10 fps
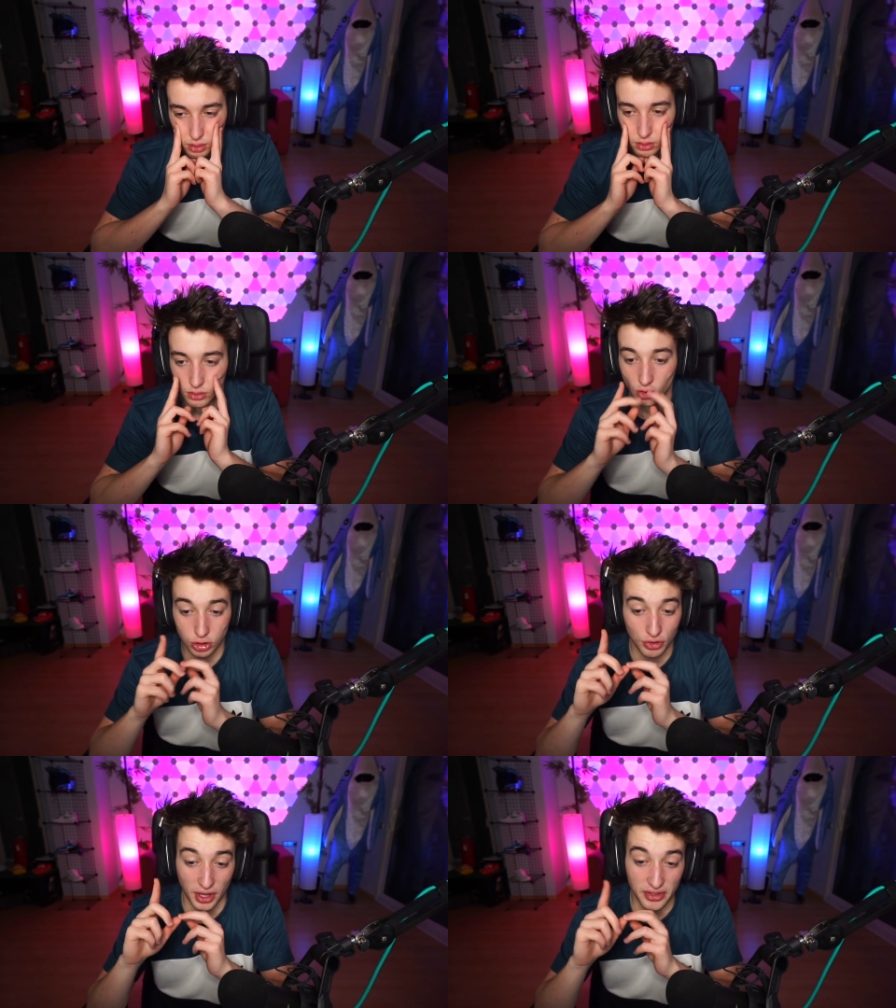No
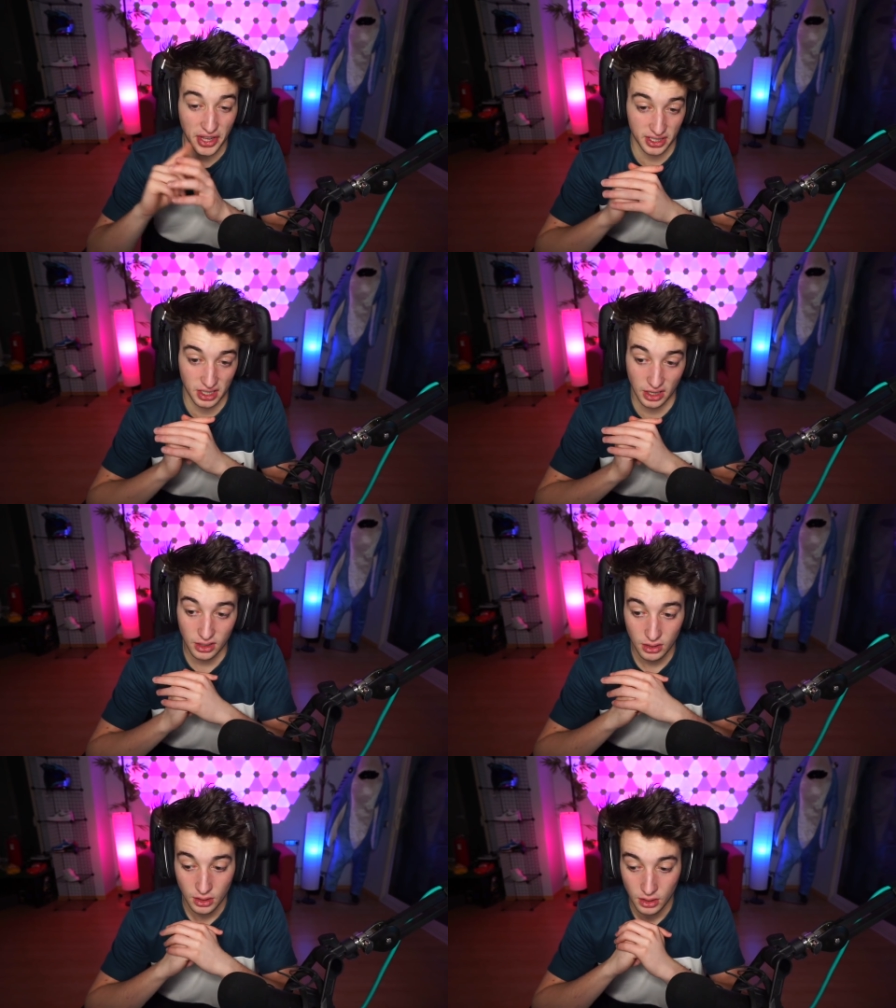son tantas, ¿eh?
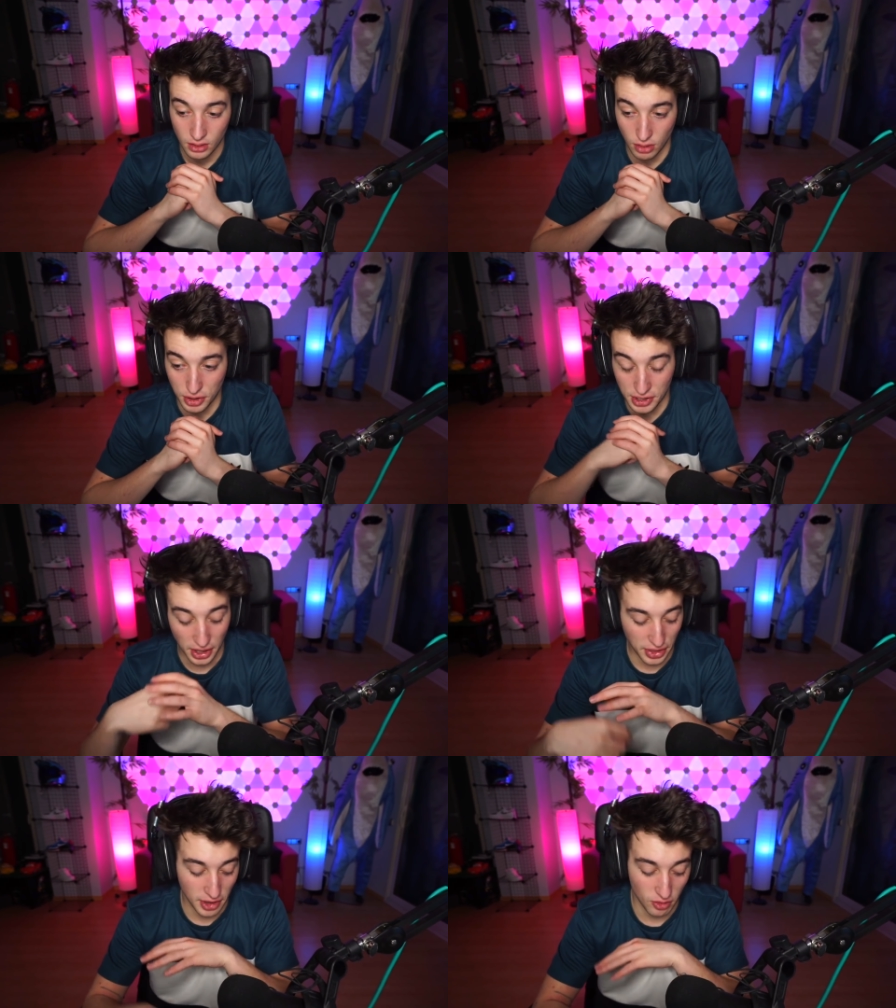
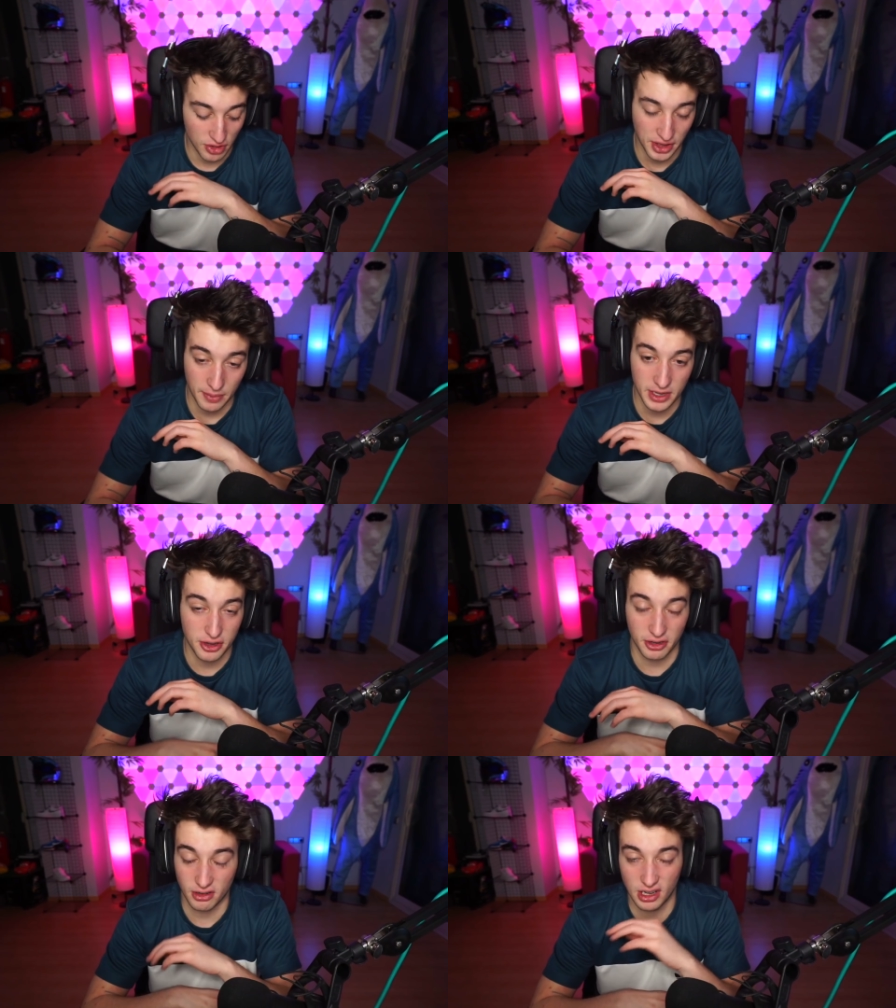250.000, yo
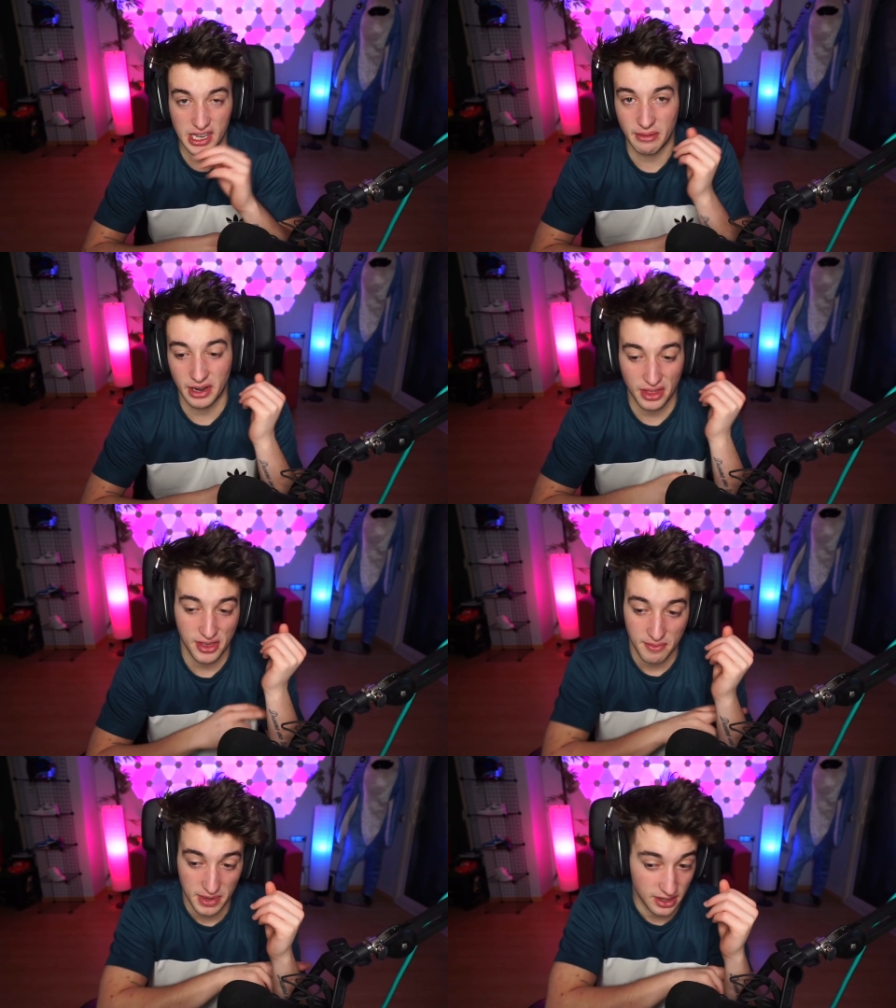creo que llevaré
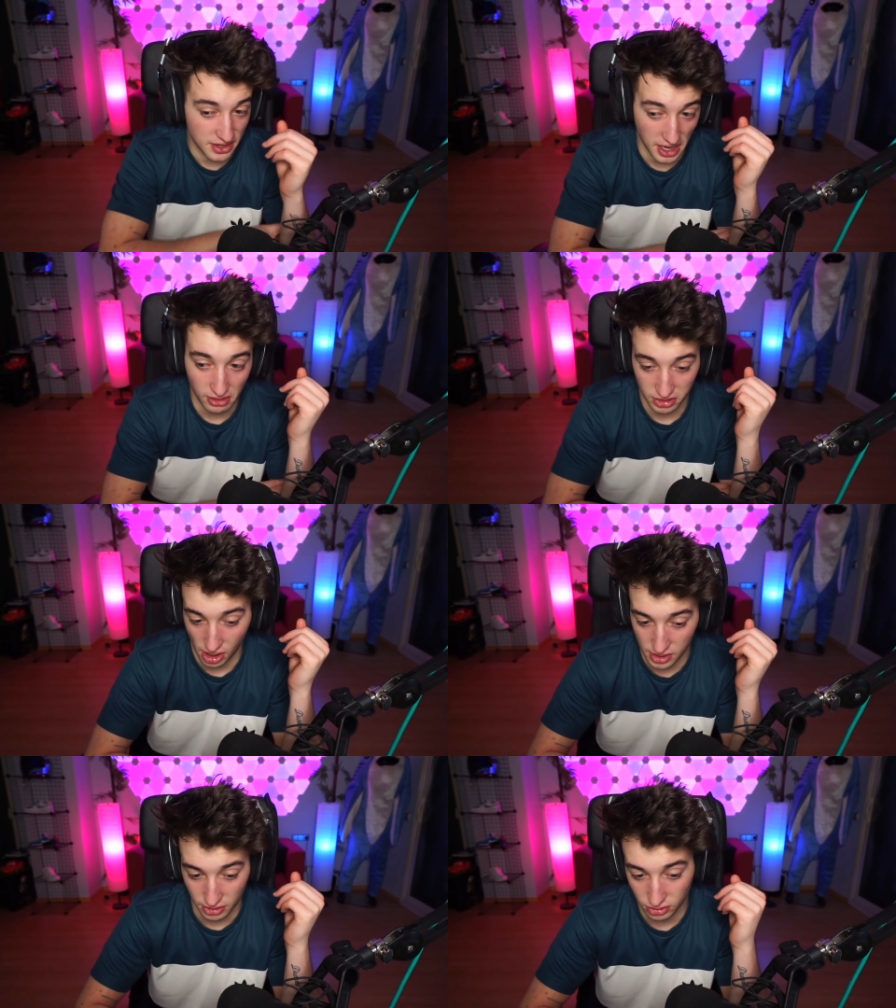100.000 ya, o sea,
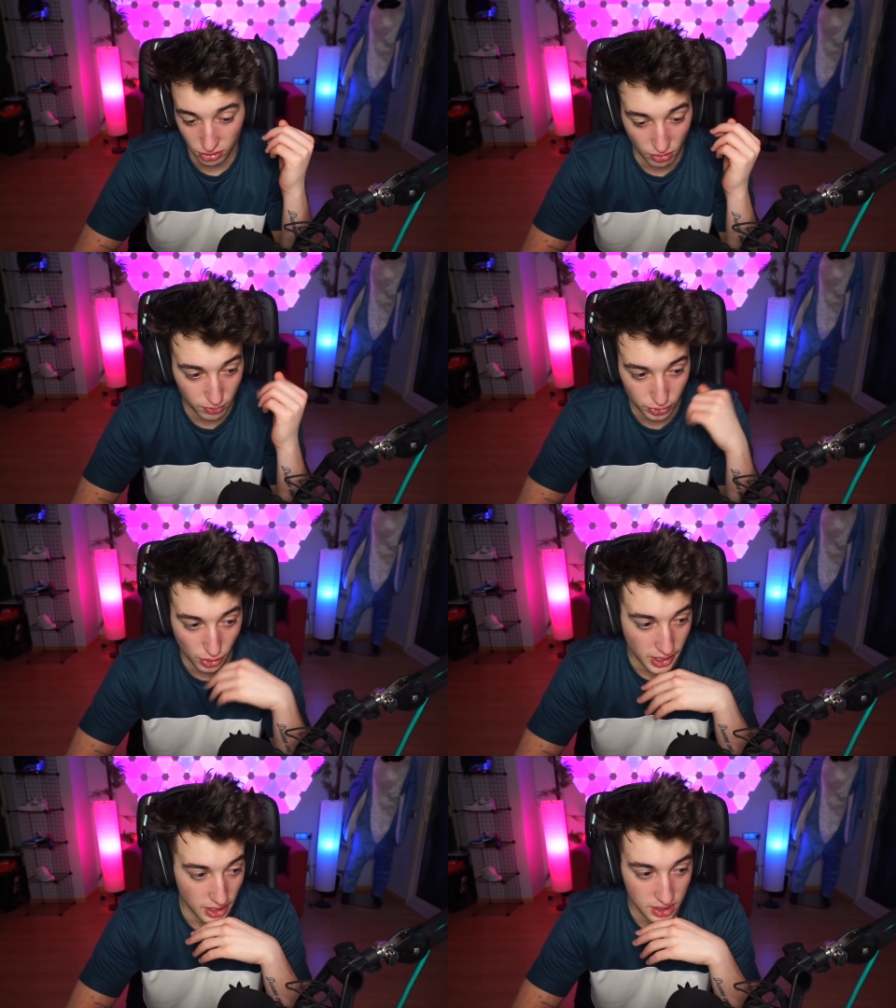yo estoy todo el puto
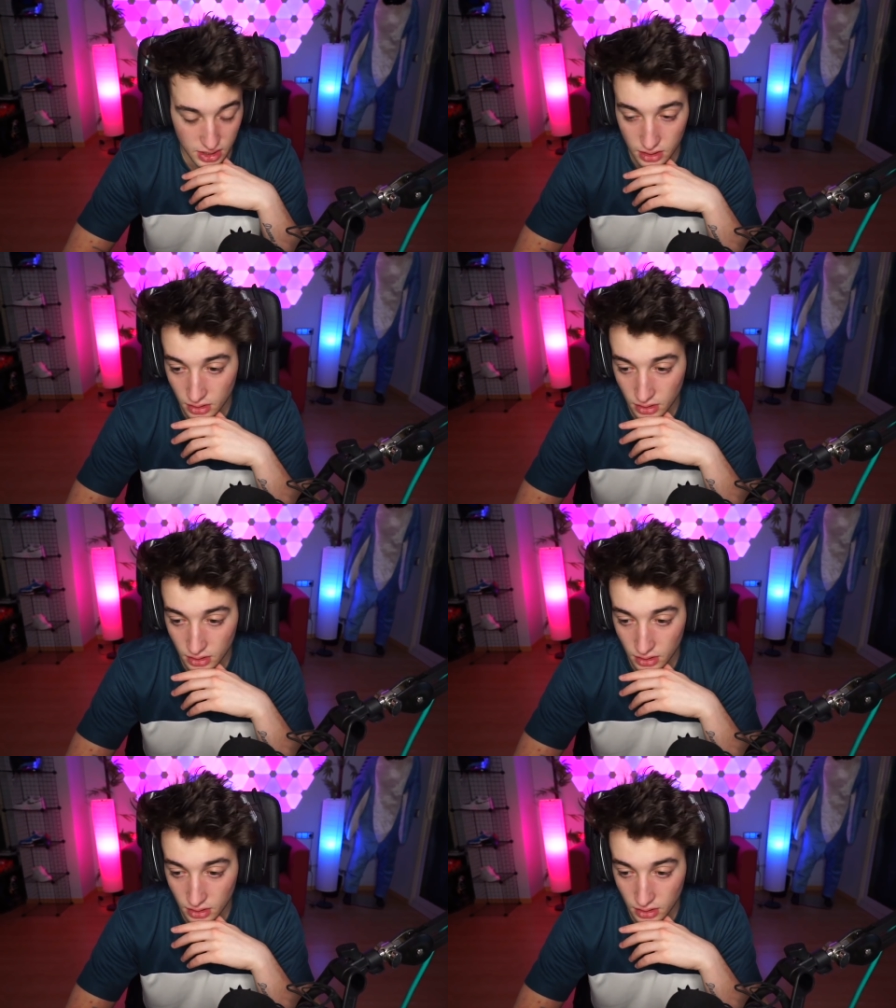día así.